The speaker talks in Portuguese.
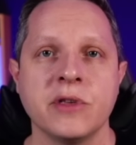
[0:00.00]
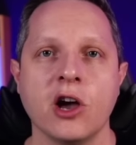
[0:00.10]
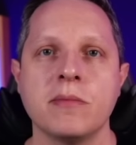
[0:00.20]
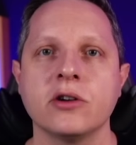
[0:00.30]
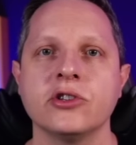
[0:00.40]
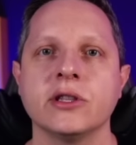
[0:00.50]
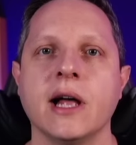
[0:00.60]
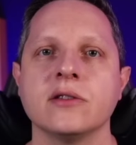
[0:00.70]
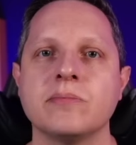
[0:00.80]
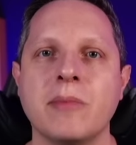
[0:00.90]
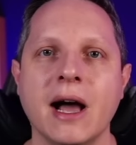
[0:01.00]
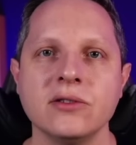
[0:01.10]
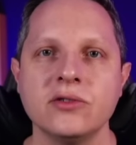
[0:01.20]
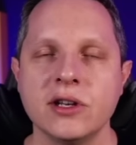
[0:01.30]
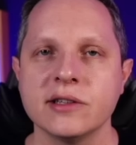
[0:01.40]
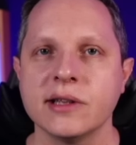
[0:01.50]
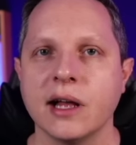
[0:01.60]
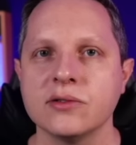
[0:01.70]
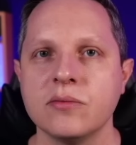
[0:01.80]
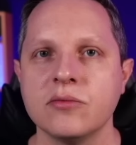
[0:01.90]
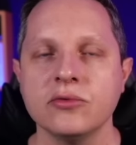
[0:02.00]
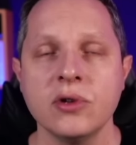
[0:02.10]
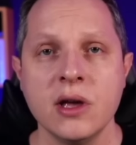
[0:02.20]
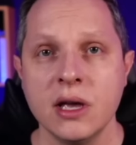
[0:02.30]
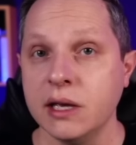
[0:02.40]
que é o banco de dados mais utilizado do mundo,